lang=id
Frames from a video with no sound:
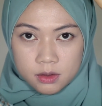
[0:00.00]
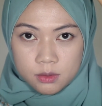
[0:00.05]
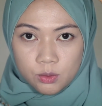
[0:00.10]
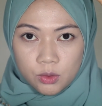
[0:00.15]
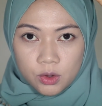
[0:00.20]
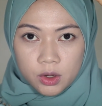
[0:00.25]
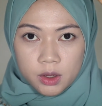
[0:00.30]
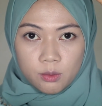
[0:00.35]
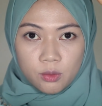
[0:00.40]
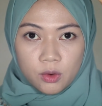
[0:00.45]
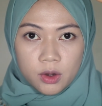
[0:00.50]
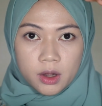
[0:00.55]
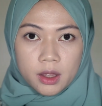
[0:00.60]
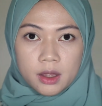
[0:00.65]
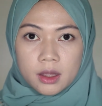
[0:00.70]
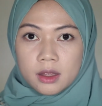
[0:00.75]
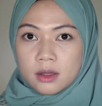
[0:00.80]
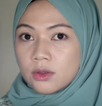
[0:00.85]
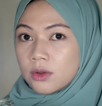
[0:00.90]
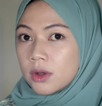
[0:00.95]
bule-bule
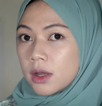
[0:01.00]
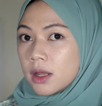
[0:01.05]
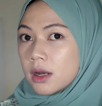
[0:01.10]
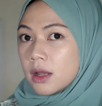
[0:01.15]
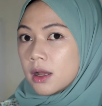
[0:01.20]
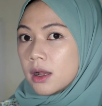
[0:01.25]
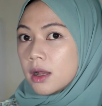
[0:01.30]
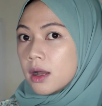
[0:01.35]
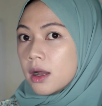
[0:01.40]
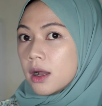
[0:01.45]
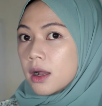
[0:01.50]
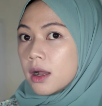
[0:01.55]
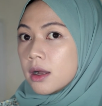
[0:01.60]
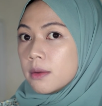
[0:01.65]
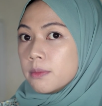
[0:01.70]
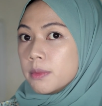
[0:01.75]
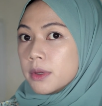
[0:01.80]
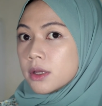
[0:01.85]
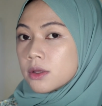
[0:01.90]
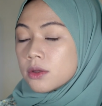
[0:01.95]
gitu kan agak-agak
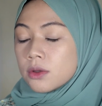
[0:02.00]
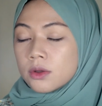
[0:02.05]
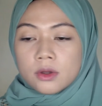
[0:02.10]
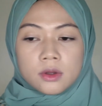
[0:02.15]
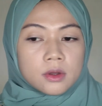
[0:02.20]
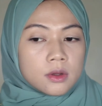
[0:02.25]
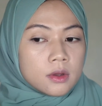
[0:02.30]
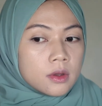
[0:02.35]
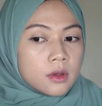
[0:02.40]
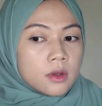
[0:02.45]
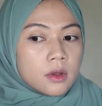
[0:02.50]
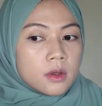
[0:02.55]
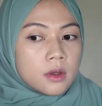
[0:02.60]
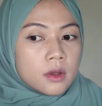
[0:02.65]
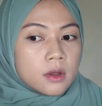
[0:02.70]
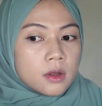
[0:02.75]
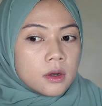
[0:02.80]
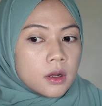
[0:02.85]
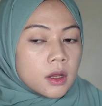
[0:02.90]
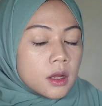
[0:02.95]
pink tuh
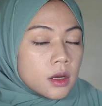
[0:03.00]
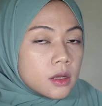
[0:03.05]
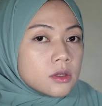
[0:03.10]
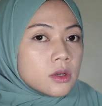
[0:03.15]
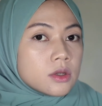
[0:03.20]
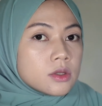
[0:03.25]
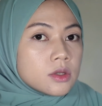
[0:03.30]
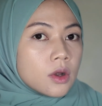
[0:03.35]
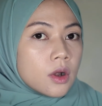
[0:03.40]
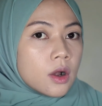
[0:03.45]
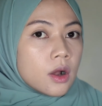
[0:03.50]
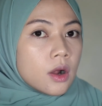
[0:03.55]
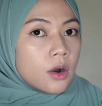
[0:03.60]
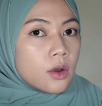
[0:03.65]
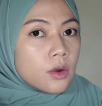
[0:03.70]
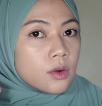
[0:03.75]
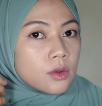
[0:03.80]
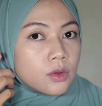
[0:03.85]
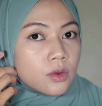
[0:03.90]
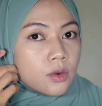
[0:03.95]
nah ini cocok kalau
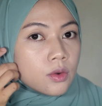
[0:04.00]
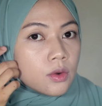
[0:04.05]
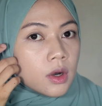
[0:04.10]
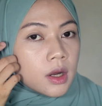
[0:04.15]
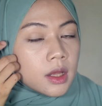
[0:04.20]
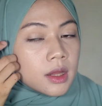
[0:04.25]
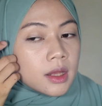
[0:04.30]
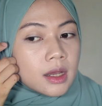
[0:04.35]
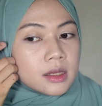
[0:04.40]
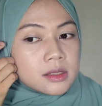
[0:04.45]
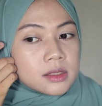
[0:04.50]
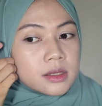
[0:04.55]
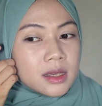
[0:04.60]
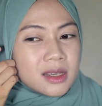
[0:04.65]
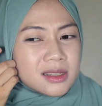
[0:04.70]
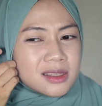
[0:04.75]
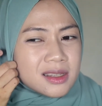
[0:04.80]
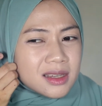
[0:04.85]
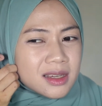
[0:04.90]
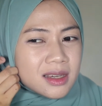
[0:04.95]
untuk kulit Asia
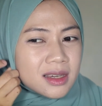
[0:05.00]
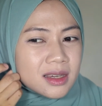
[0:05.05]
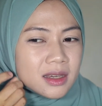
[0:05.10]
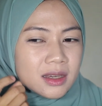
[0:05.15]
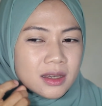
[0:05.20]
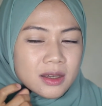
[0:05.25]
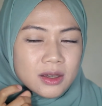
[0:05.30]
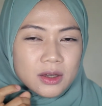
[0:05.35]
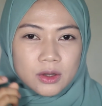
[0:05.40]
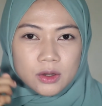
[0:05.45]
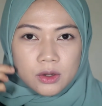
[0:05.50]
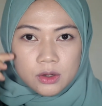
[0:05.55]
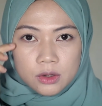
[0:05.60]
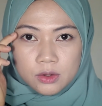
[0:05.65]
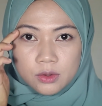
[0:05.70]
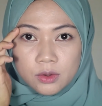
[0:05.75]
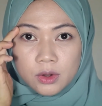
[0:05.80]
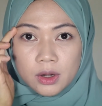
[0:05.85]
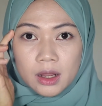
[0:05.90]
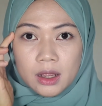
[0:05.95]
sih
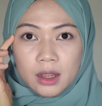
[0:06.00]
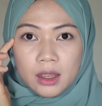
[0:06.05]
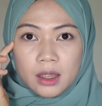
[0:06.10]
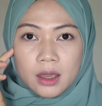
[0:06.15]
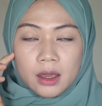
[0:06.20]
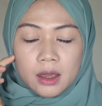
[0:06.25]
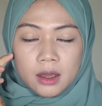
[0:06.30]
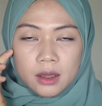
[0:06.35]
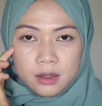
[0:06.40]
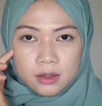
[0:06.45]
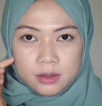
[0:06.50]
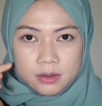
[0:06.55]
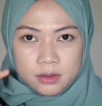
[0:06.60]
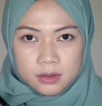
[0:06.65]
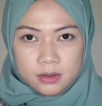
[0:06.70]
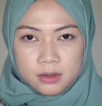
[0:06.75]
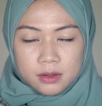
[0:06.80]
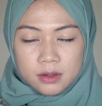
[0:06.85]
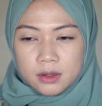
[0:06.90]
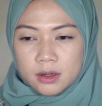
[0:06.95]
kurang ya
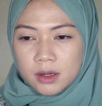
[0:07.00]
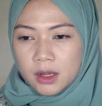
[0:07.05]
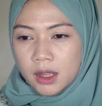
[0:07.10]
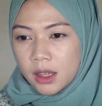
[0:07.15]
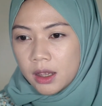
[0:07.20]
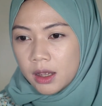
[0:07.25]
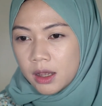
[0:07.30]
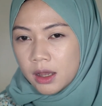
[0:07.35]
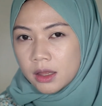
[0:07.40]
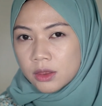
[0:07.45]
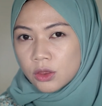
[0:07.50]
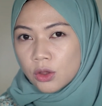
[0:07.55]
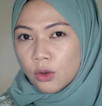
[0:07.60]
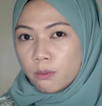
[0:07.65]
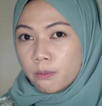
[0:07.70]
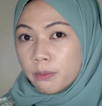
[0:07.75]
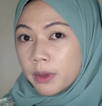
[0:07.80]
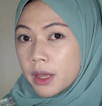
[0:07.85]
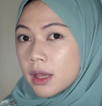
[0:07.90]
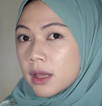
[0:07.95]
kayak
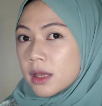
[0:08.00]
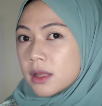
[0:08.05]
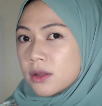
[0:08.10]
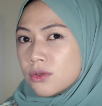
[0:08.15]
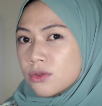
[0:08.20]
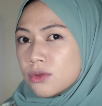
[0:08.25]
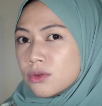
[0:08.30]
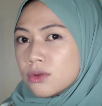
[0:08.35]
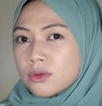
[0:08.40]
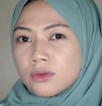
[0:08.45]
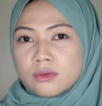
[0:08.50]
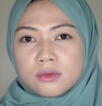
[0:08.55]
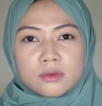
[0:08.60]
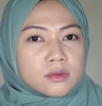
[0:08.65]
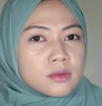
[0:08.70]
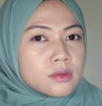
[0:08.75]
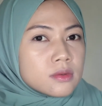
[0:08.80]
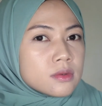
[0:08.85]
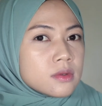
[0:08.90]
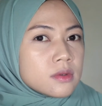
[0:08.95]
topeng gitu tuh
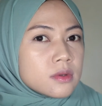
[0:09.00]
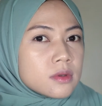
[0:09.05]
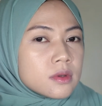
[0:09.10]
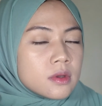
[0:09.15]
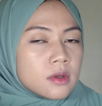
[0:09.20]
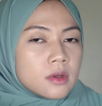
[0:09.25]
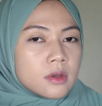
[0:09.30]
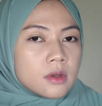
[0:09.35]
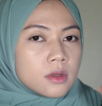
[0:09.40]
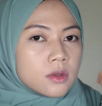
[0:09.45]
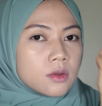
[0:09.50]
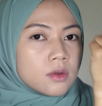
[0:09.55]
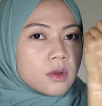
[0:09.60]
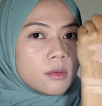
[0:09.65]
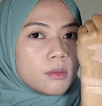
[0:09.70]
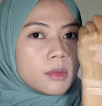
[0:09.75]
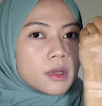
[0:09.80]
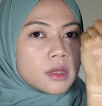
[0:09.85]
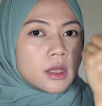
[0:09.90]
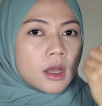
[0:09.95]
tuh
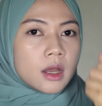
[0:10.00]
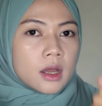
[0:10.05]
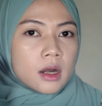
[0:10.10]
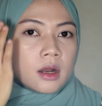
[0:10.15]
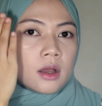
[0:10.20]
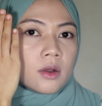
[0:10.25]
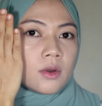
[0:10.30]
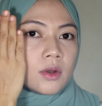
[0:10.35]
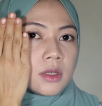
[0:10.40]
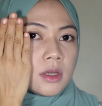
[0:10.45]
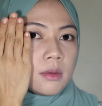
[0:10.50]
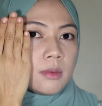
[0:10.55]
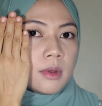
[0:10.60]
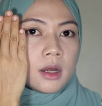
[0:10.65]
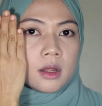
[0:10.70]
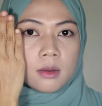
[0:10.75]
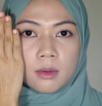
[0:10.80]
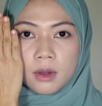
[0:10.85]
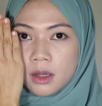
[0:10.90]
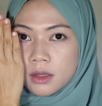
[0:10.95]
sama tangan aku aja
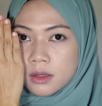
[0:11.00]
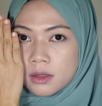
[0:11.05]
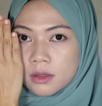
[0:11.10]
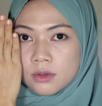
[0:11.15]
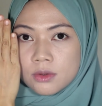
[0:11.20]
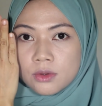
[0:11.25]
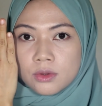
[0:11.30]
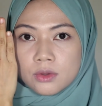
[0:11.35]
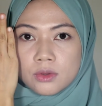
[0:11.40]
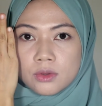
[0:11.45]
beda banget tuh